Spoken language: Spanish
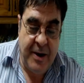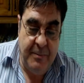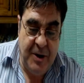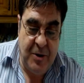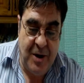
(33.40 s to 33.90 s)

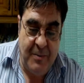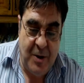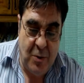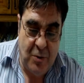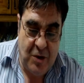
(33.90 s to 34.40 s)
Repito la
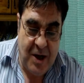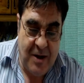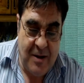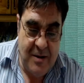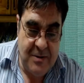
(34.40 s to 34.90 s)
pregunta.
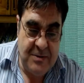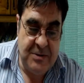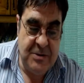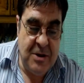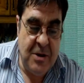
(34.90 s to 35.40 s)

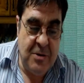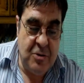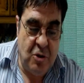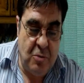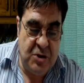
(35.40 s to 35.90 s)

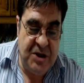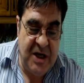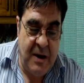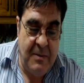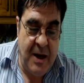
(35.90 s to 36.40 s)
¿Cómo se
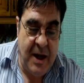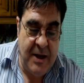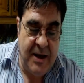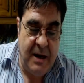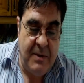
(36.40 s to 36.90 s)
llama
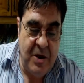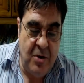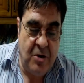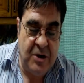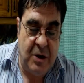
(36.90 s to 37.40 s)
la hija
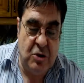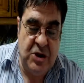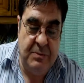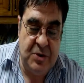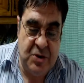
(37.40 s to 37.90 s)
mayor de
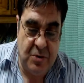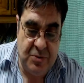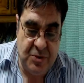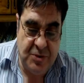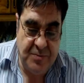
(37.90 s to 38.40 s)
los
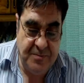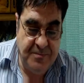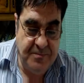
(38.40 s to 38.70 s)
Simpsons?